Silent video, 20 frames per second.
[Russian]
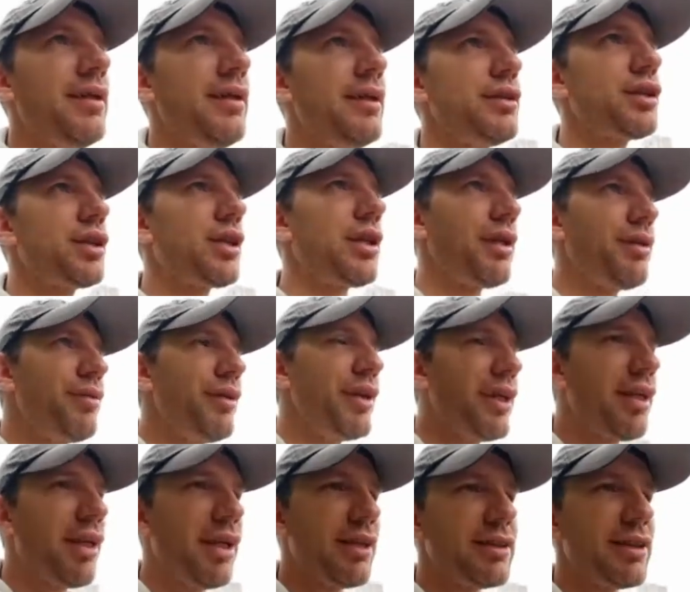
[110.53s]

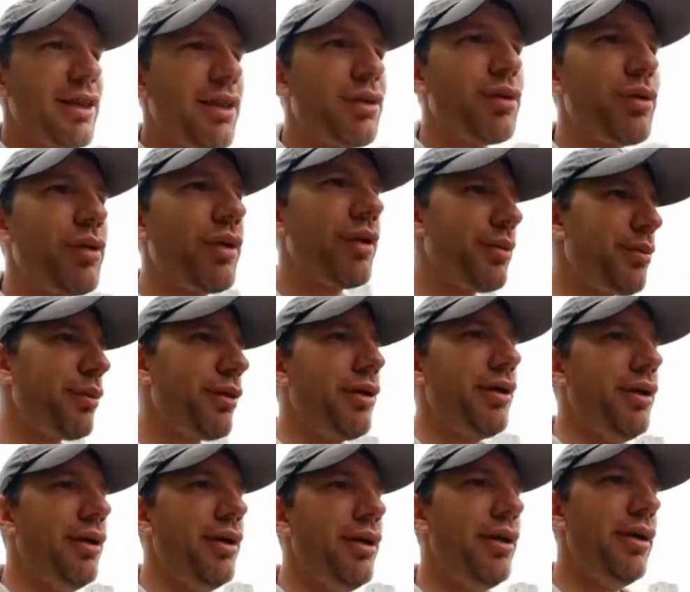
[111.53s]
человека, с которым он
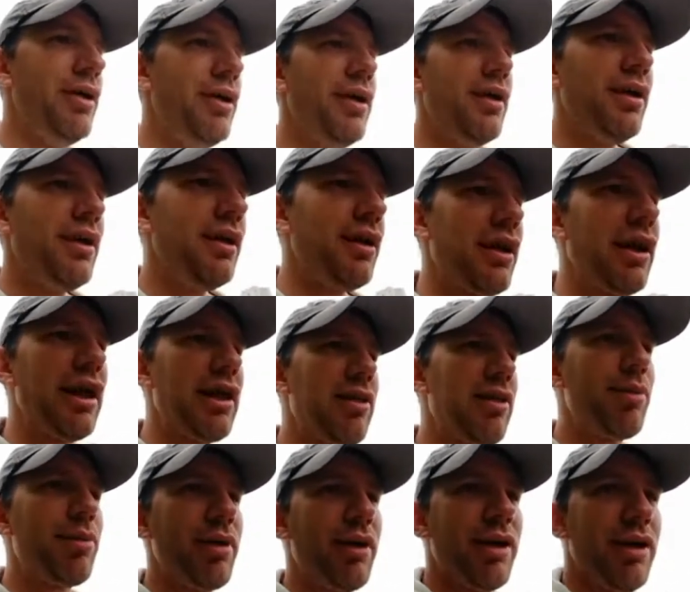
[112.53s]
как
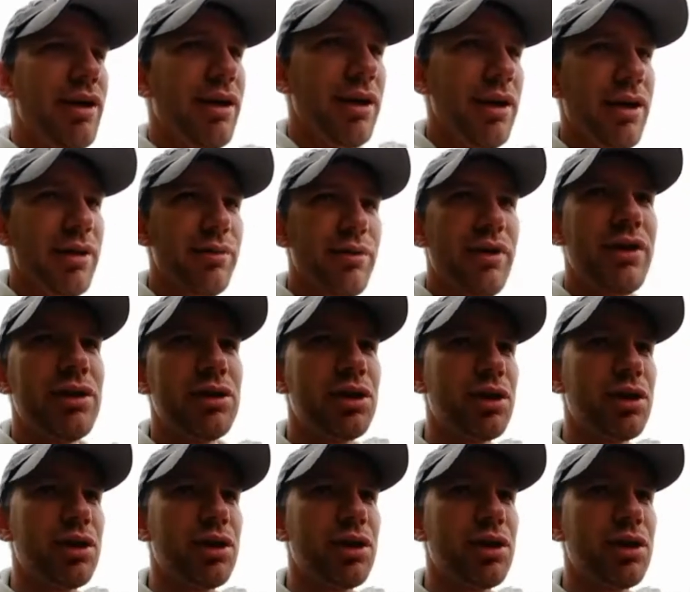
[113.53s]
бы говорил,